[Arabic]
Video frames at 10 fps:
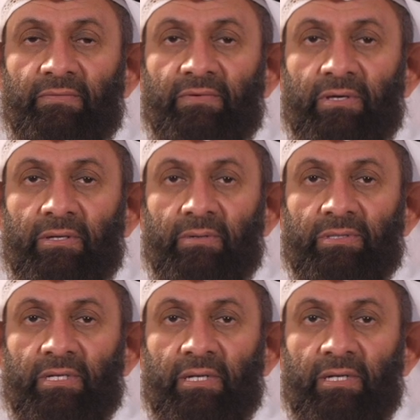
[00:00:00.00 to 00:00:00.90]
فيه
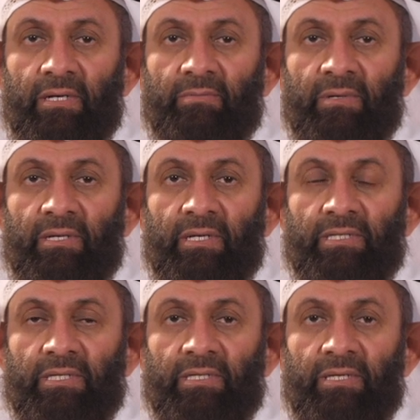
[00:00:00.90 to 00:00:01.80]
وصل اللهم على
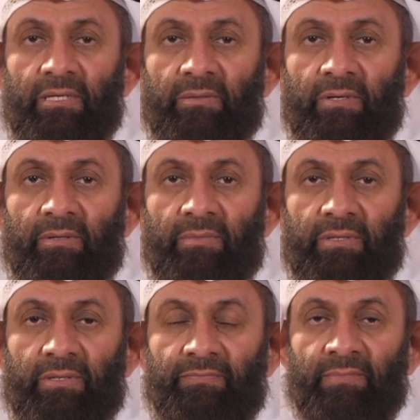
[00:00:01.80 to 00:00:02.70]
سيدنا
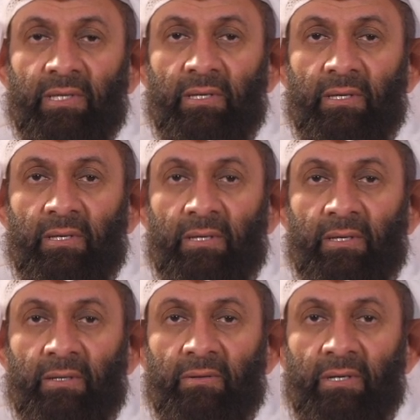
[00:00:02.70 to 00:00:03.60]
محمد
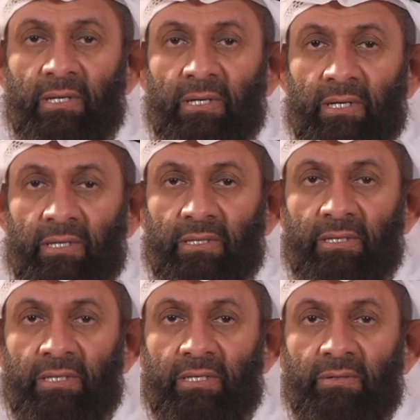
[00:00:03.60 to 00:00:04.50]
وعلى
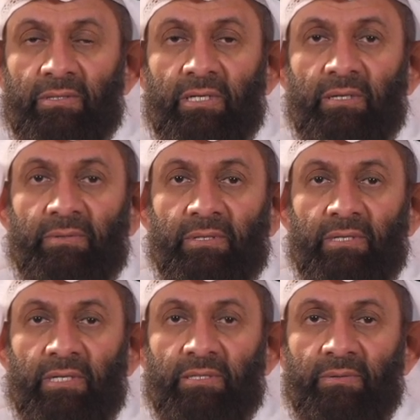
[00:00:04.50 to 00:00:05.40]
آله
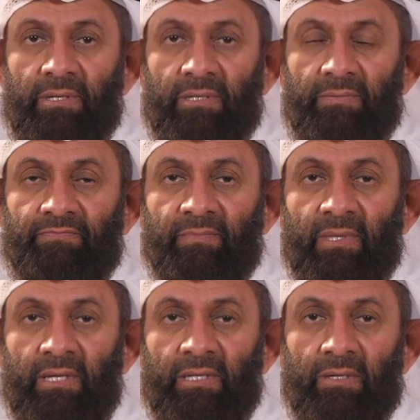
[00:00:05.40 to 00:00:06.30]
وصحبه أجمعين
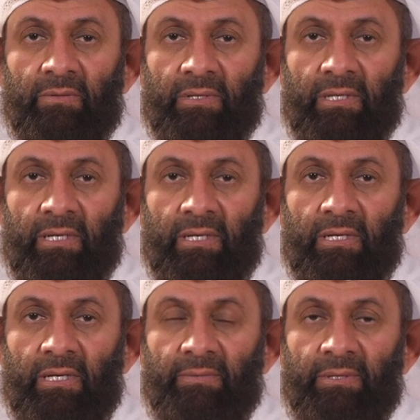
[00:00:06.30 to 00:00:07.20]
حياكم الله
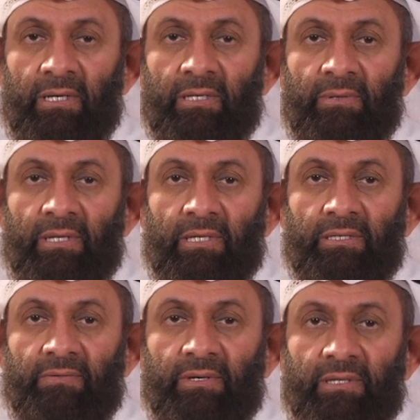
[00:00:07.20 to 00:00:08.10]
أبنائي
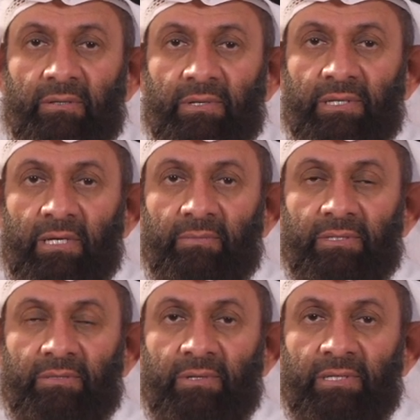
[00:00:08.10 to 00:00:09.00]
بناتي في هذا البرنامج
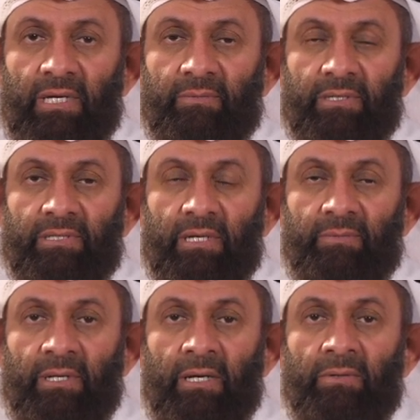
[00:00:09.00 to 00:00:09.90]
برنامج
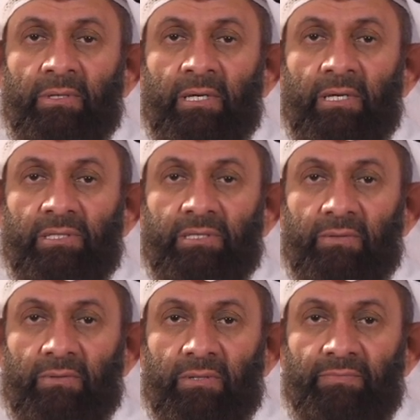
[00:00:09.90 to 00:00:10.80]
أبناؤنا
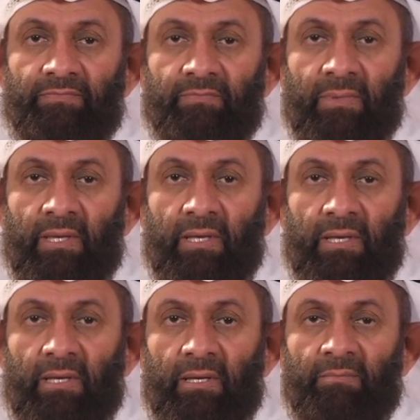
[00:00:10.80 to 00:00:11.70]
يسألون
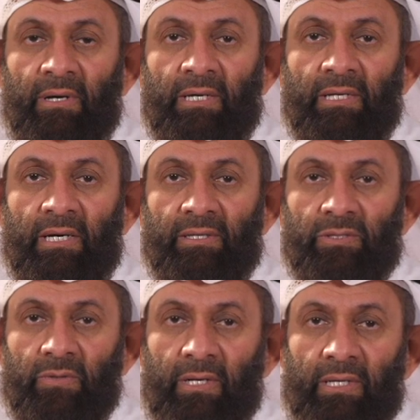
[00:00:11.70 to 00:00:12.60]
معنا هذا
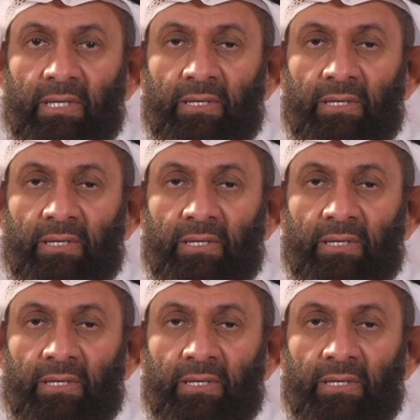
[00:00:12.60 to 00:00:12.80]
السؤال